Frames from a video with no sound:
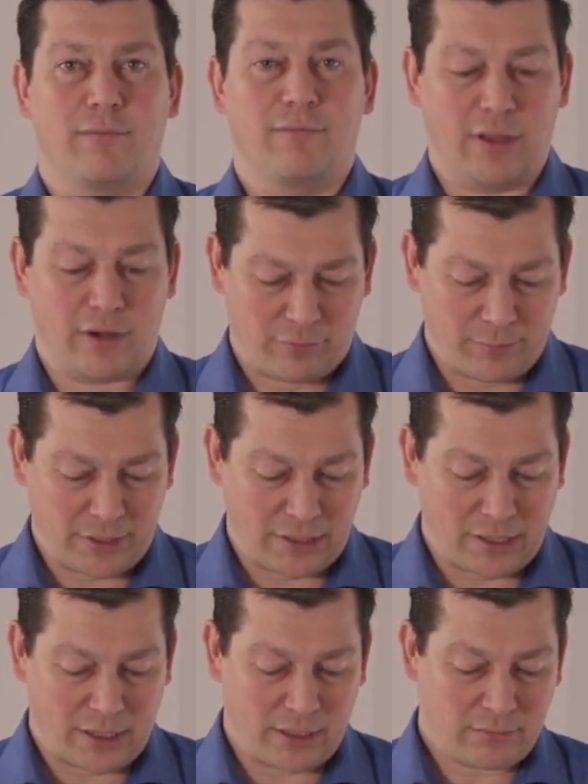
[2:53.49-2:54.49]
wäre für mich
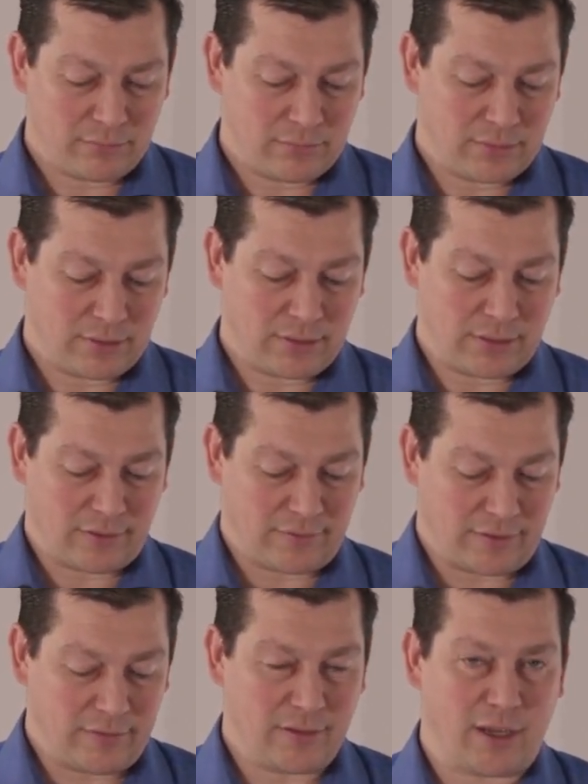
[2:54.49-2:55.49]
klar, dass
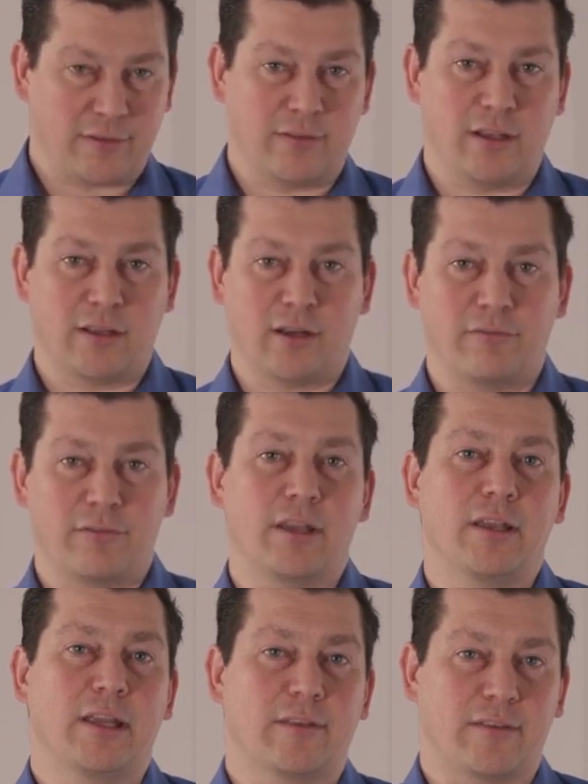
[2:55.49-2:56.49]
diese
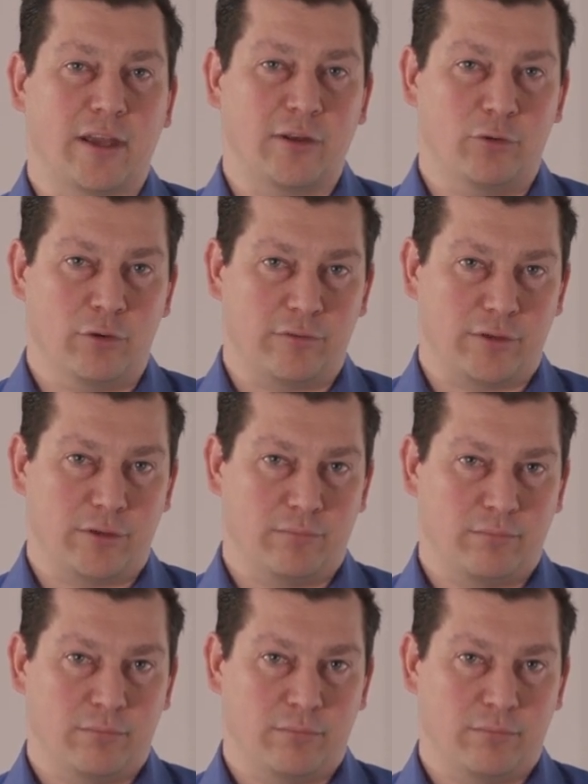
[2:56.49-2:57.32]
Axialkraft nicht sein dürfte.